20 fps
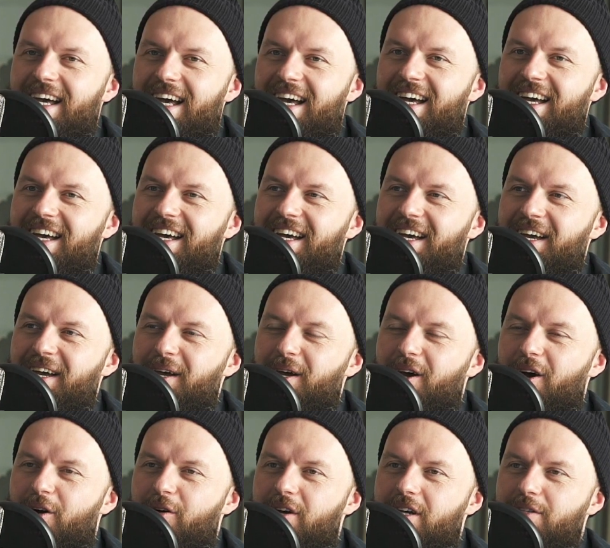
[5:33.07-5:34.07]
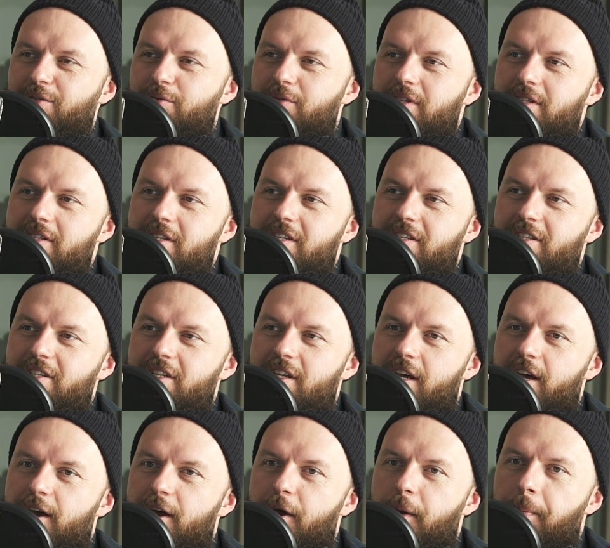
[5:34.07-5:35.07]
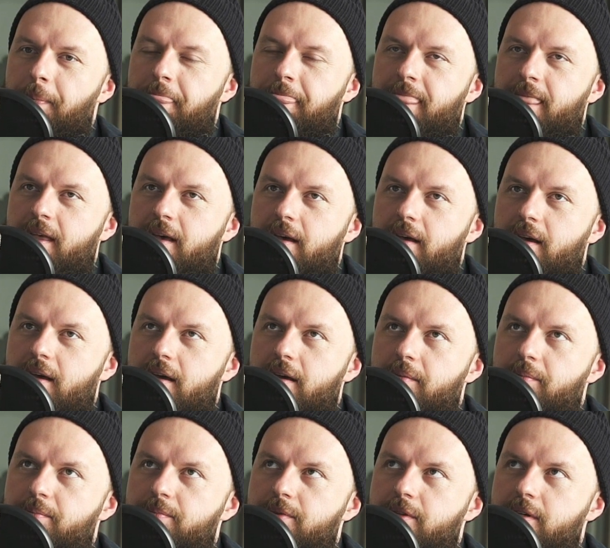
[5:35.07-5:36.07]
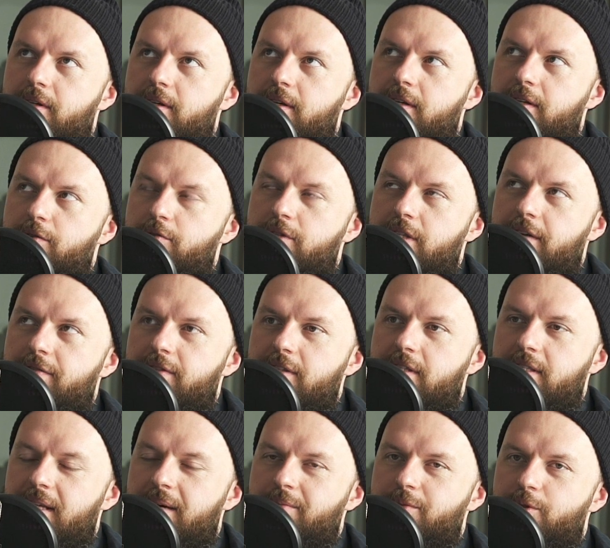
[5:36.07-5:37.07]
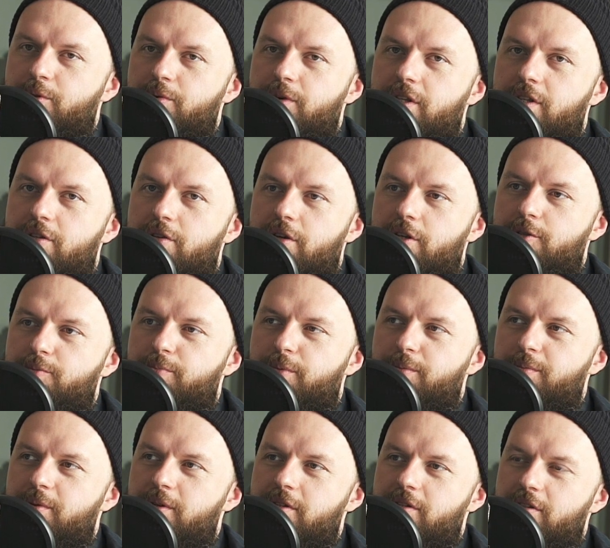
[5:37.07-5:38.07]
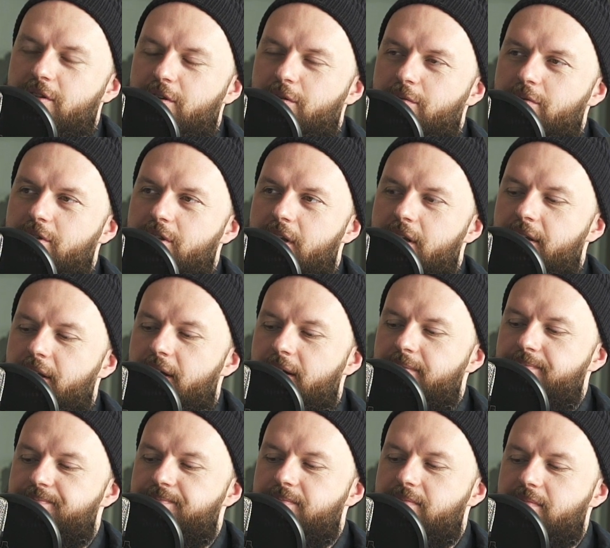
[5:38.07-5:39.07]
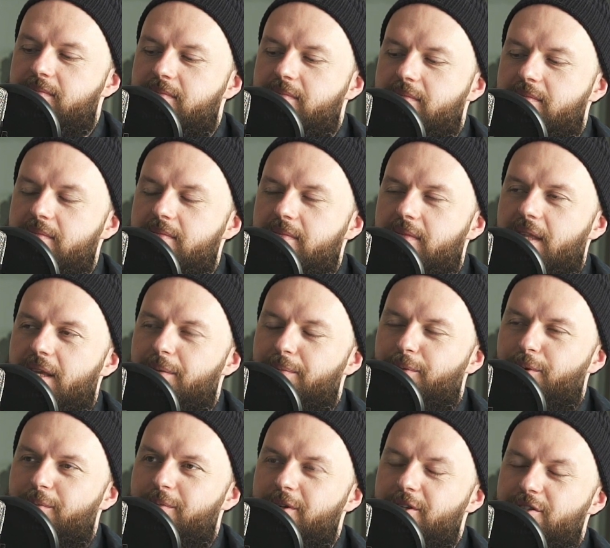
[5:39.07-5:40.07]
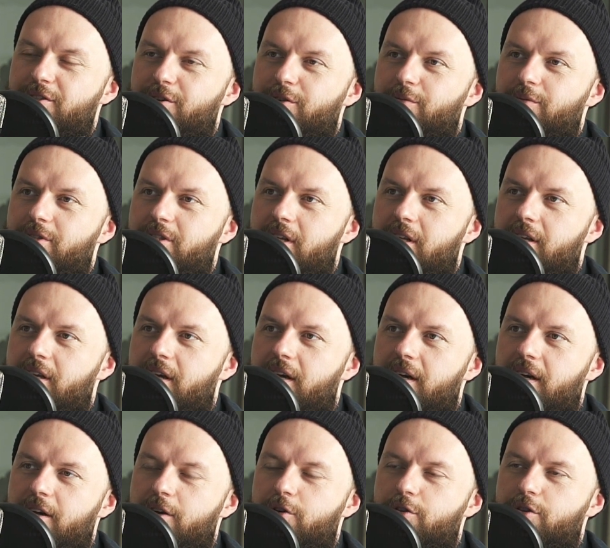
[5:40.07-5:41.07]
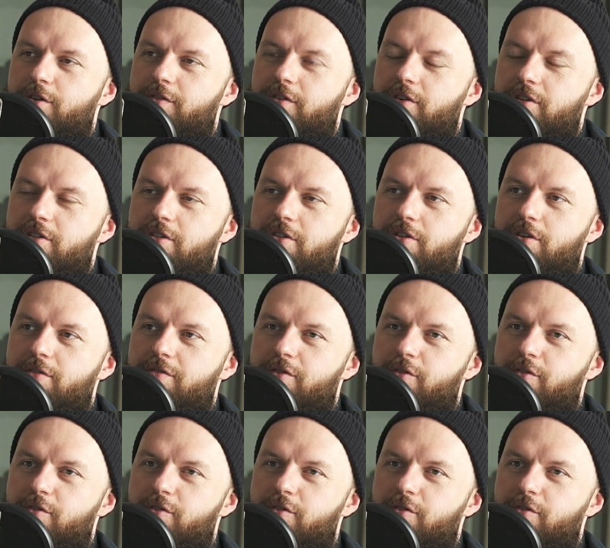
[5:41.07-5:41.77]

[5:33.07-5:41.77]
E, okazuje się, że e, już nawet sam tweet to jest publiczne ogłoszenie publiczne ogłoszenie gotowości do